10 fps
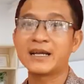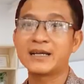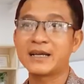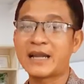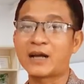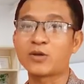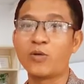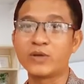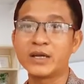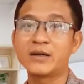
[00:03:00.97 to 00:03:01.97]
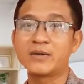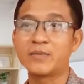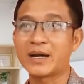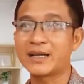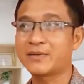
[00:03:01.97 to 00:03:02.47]
cái cái đặc thù nhất
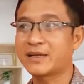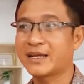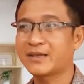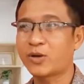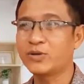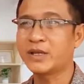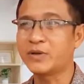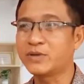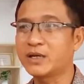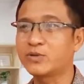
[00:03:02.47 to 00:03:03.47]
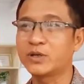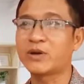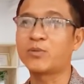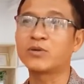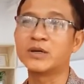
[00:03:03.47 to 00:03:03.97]
mà cái cái tối thiểu nhất của chiều
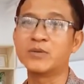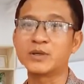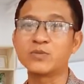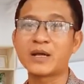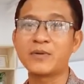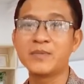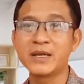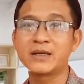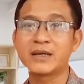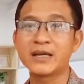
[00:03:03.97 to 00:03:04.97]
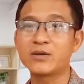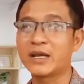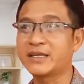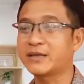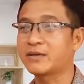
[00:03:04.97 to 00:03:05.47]
rộng con đường chúng ta phải biết để có
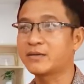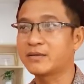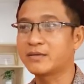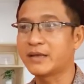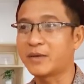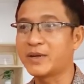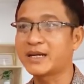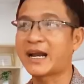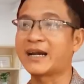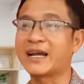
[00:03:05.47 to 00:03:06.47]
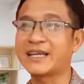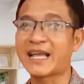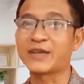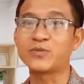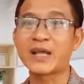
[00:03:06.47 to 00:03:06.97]
thể nhận biết rằng là cái
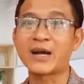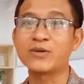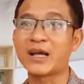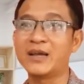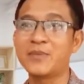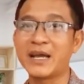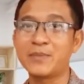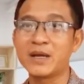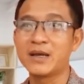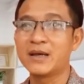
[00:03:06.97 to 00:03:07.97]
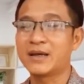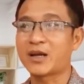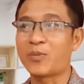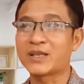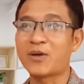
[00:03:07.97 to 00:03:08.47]
nhà chúng ta có thể mà ép
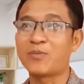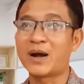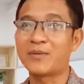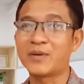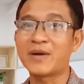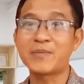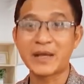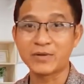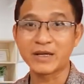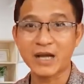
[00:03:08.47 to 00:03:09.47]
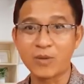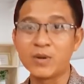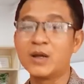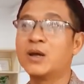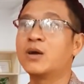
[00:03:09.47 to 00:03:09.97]
cọc bê tông bằng biện pháp neo được
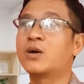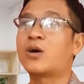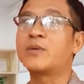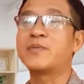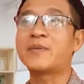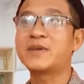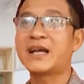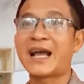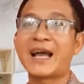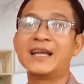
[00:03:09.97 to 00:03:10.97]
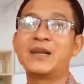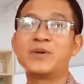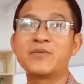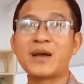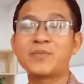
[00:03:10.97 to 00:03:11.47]
không ừ. còn cái biện pháp thứ hai là
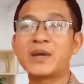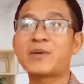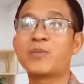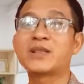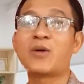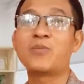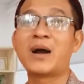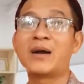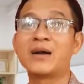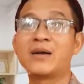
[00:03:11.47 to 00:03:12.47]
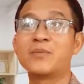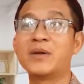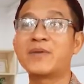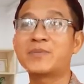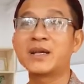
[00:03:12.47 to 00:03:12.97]
biện pháp ép cọc bê tông bằng
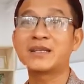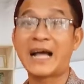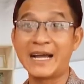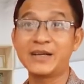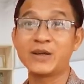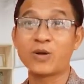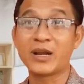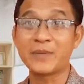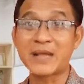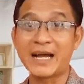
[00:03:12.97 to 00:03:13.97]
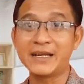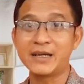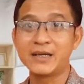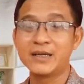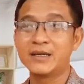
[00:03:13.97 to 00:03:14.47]
biện pháp chất tải hay gọi là ép tải đó
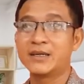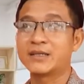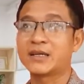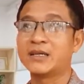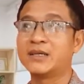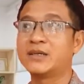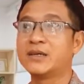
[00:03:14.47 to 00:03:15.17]
thì